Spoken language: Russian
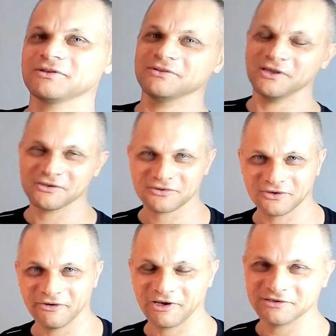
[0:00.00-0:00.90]
я знаю, что
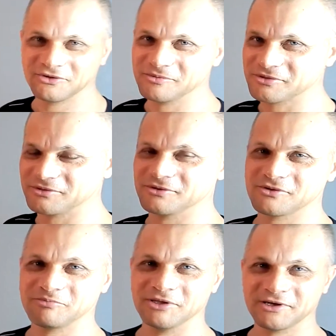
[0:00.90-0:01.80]
говорят о том,
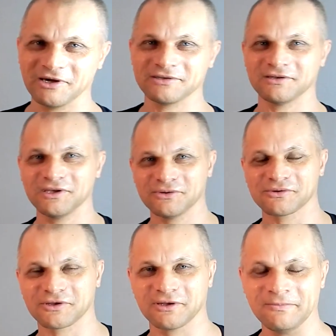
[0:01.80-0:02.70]
что понравится
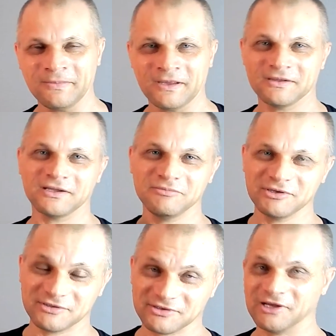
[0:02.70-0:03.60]
девушке, надо
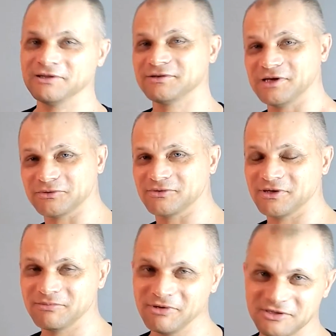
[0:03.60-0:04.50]
иметь социальный статус,
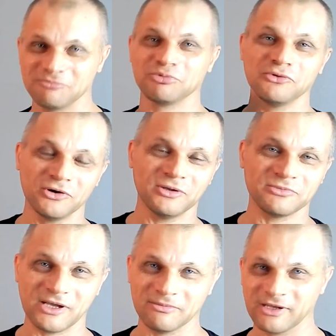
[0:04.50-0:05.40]
надо быть чемпионом,
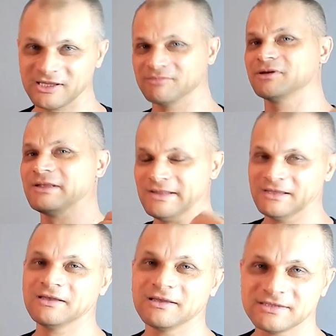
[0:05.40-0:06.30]
там, надо быть
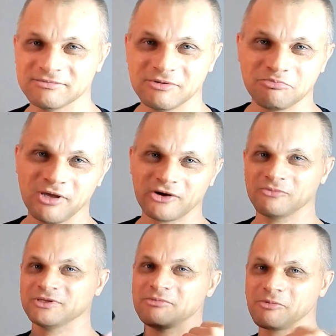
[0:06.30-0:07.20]
э, самым
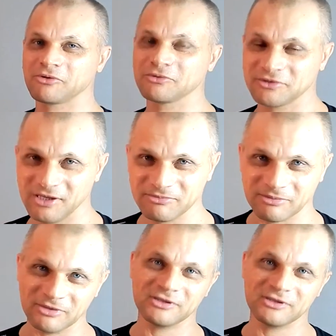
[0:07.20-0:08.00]
первым, самым крутым. Там.